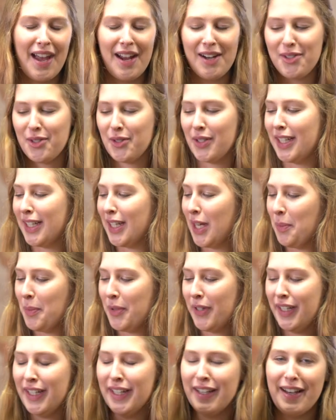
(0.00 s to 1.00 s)
Also ich habe
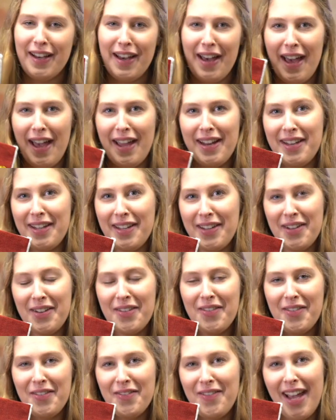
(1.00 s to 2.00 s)
hier eine
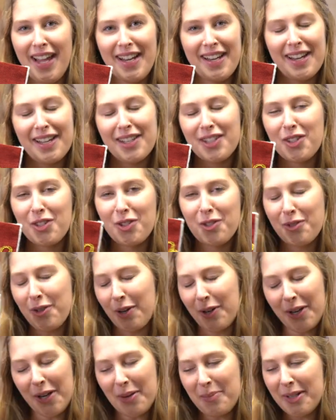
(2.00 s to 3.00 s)

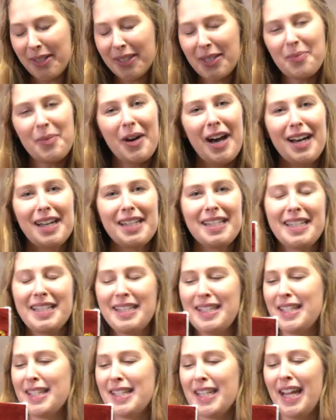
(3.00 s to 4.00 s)
Weihnachtssocke mitgebracht.
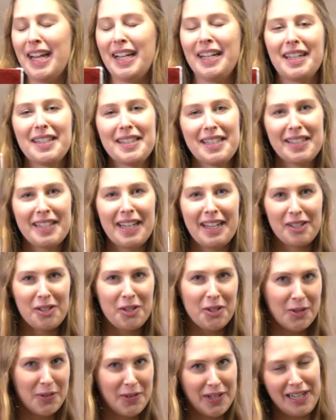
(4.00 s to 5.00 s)
Das ist ein ganz ein
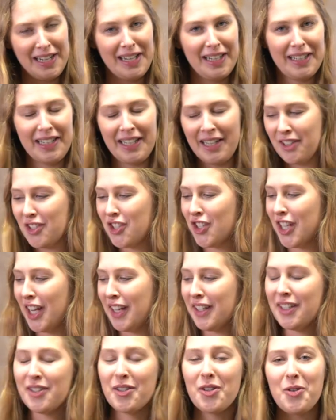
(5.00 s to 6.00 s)
traditioneller
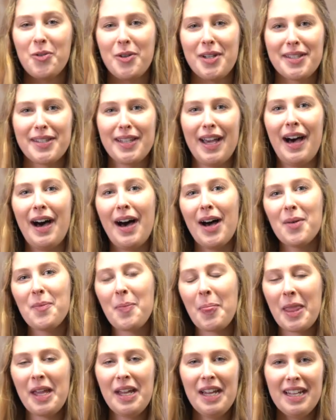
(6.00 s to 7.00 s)
Gegenstand in den USA.
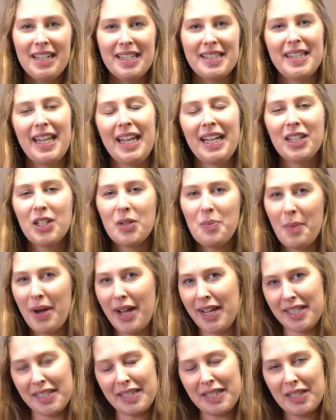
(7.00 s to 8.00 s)
Das hängt
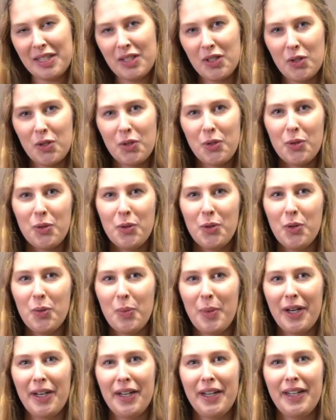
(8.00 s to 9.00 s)
meistens
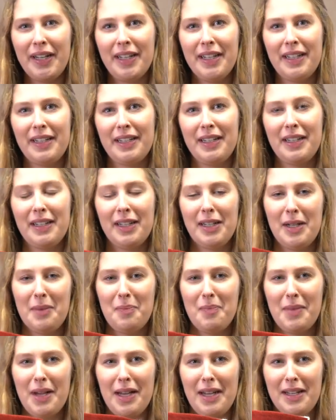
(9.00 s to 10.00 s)
über
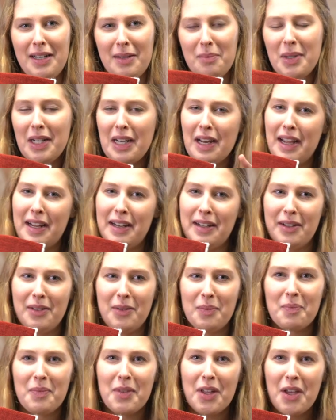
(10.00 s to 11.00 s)
äh, einem
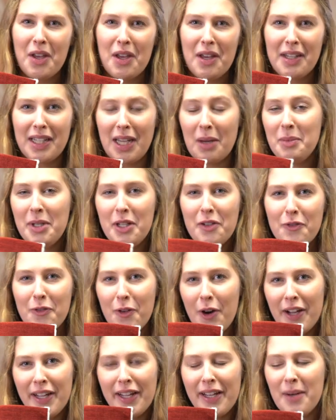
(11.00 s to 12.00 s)
kleinen
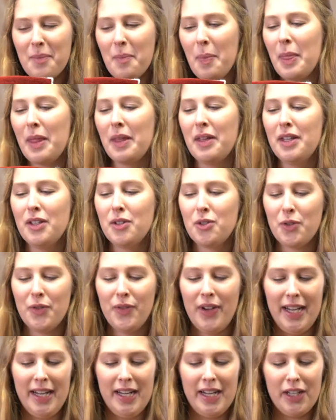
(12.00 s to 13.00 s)
Kaminfeuer
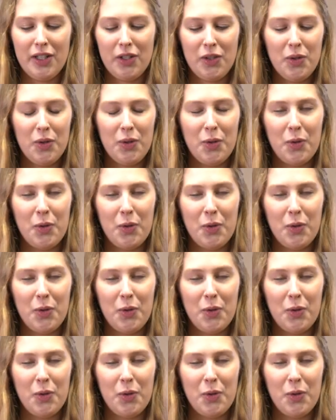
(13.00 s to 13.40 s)
zu Weihnachten